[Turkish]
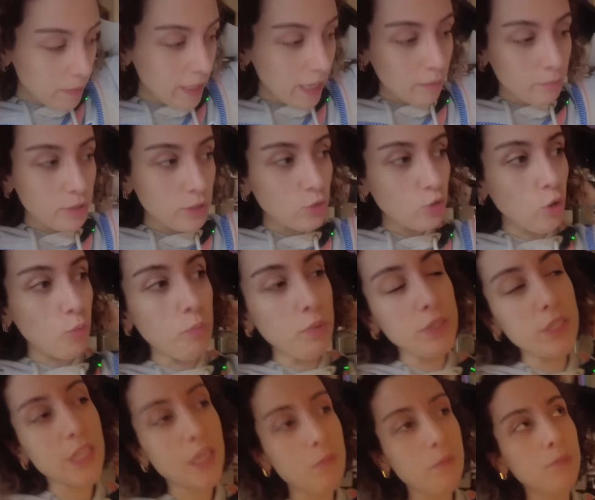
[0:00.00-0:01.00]
bayağı bir şey
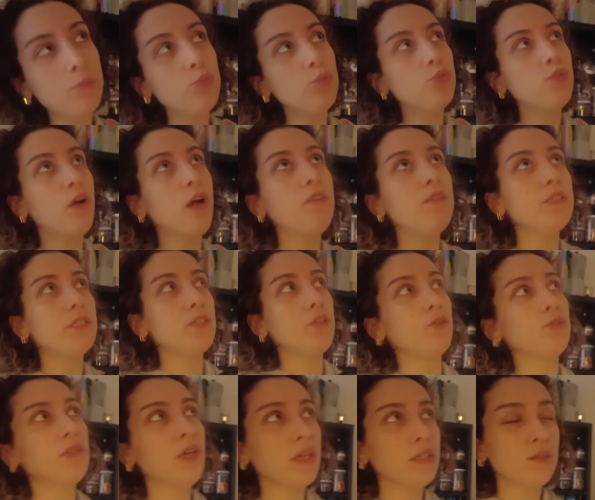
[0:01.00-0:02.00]
topladık ama mutfağa falan
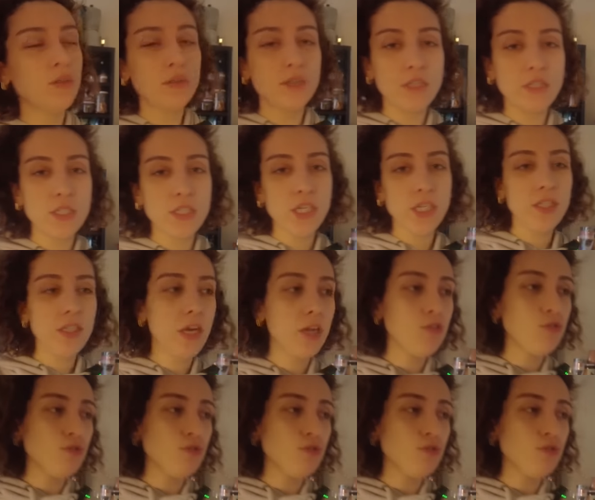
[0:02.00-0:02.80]
onlar kolileyecekler.